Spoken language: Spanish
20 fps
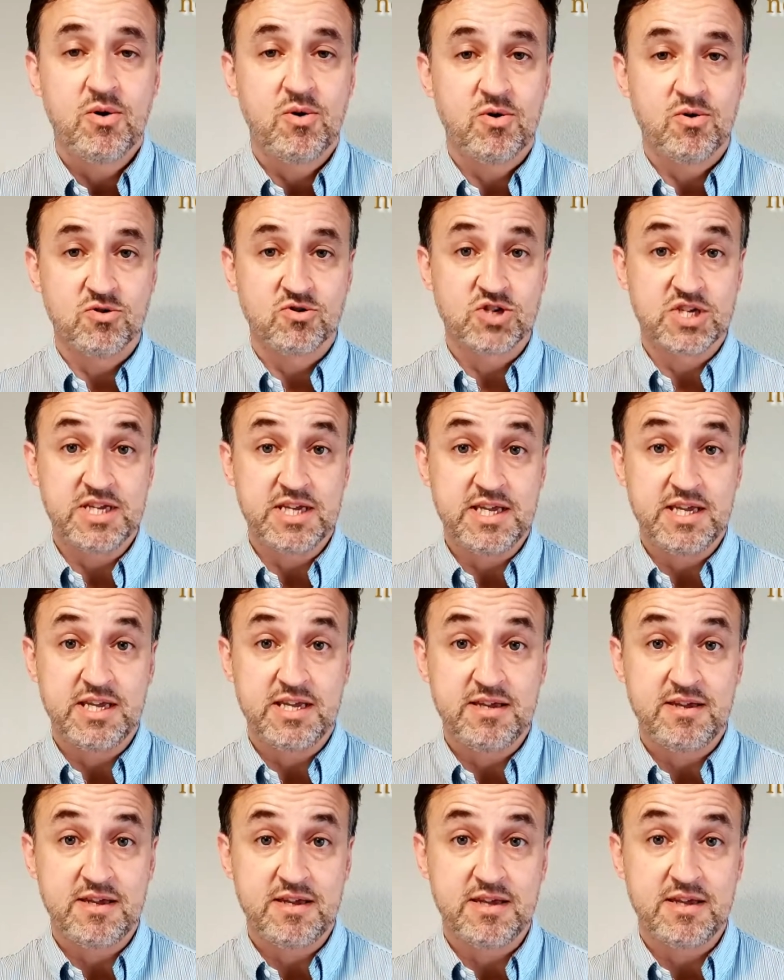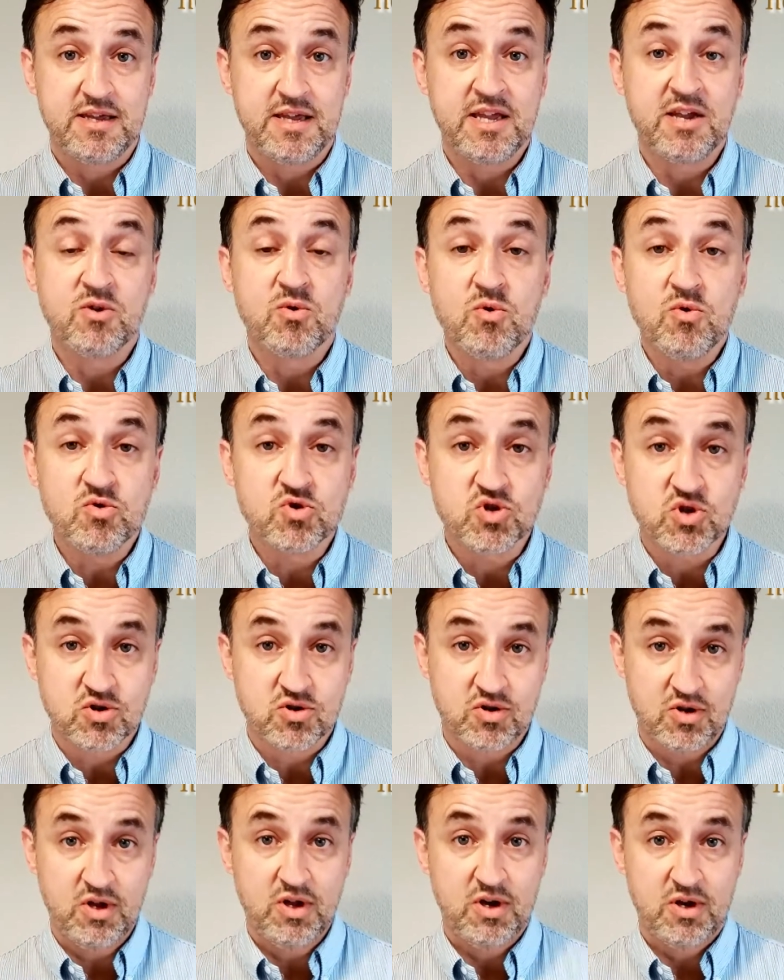o si
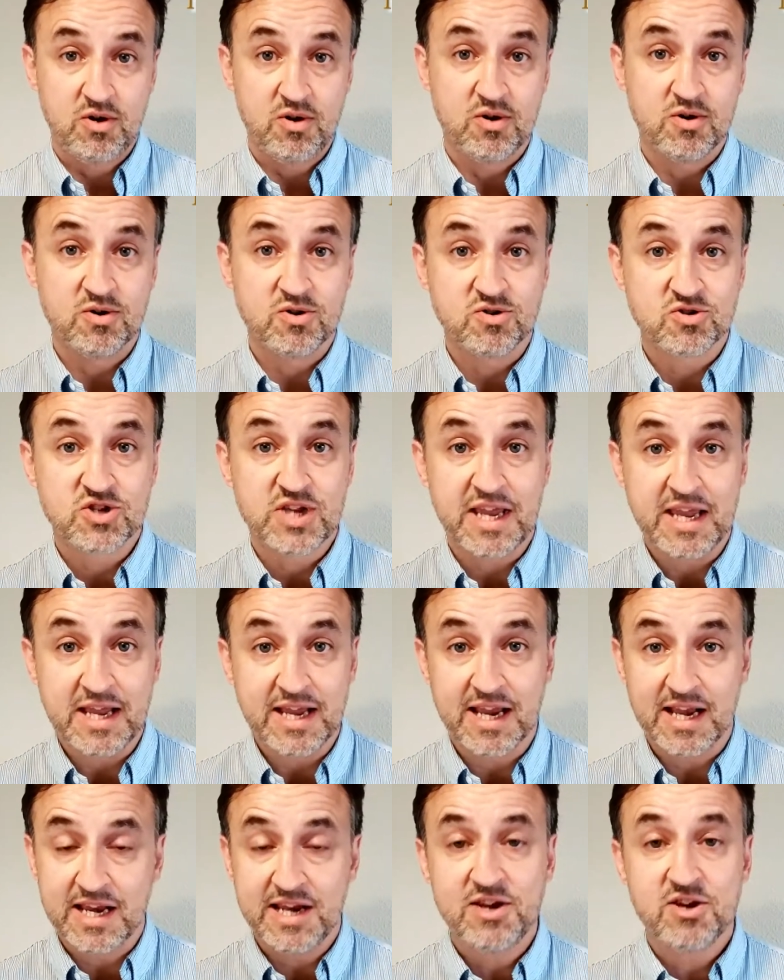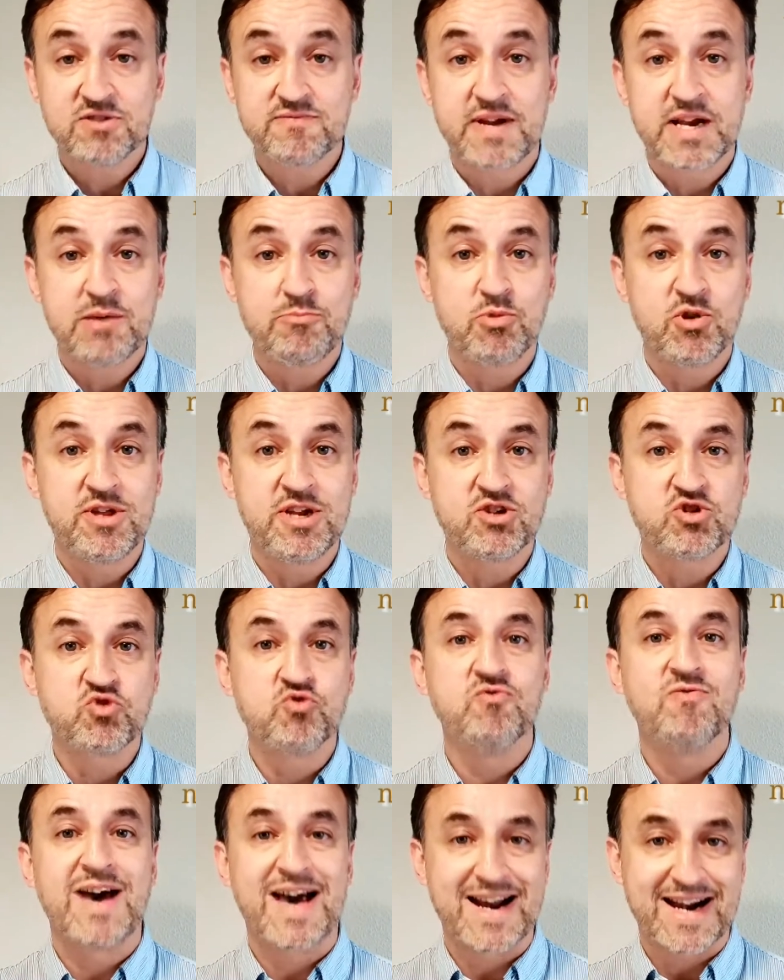incluso los inquilinos van a poder
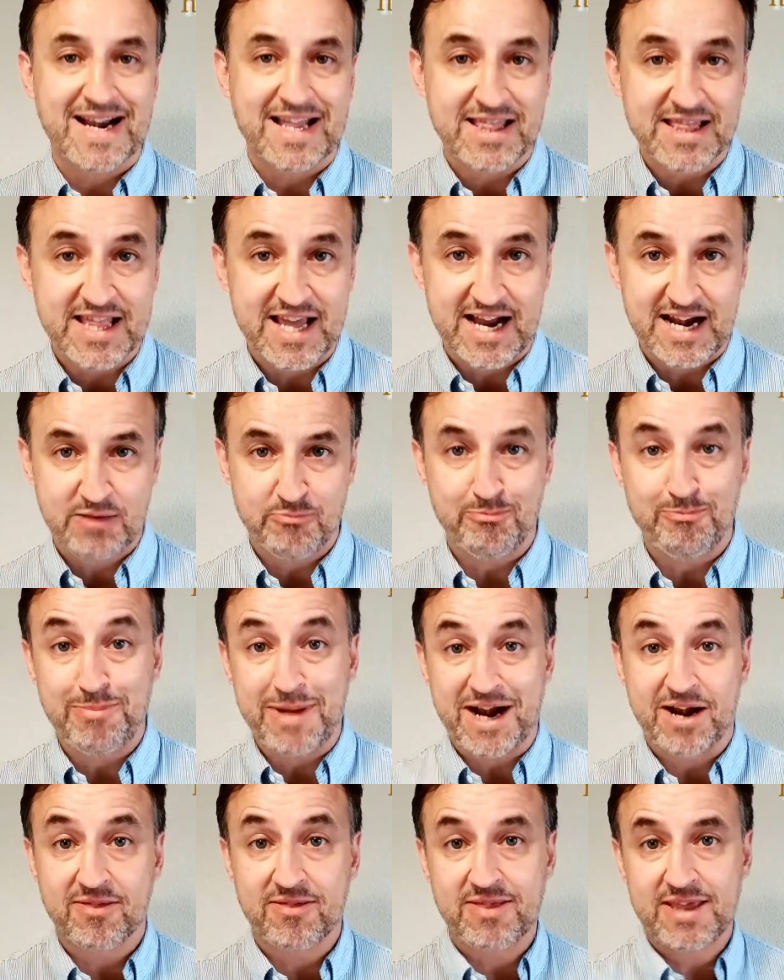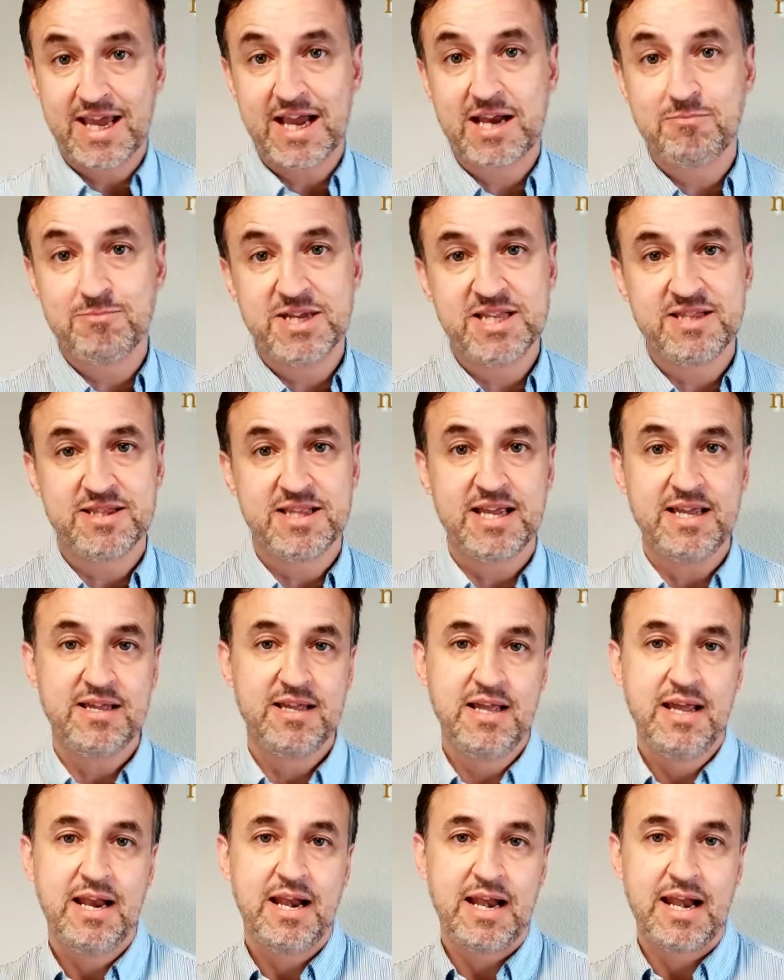subarrendar parcialmente
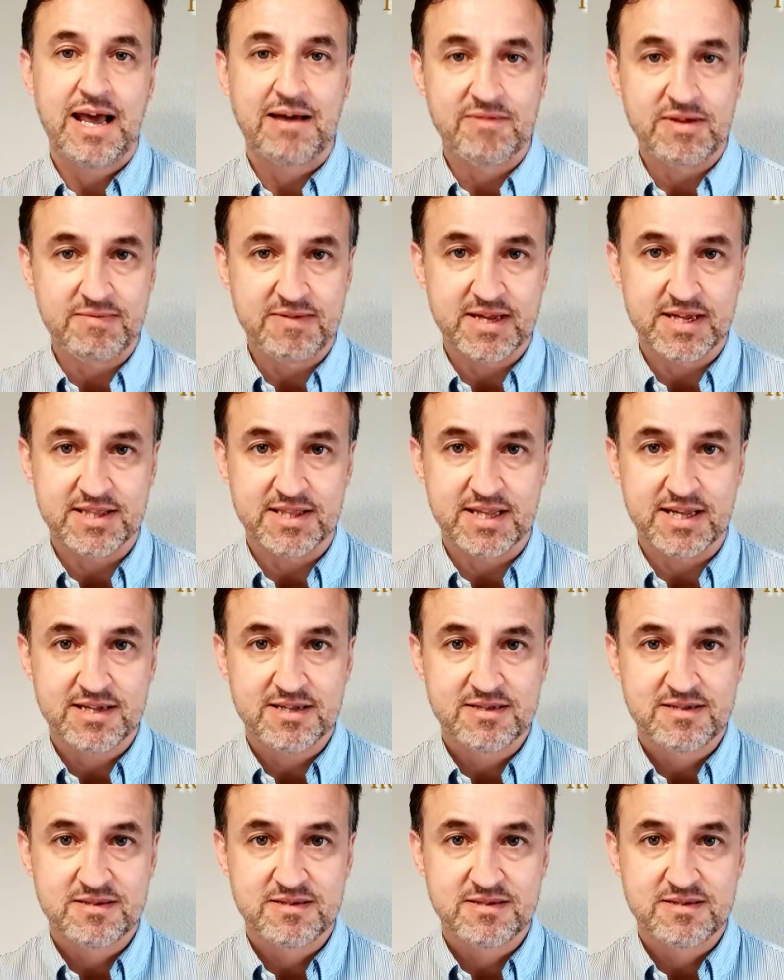la vivienda.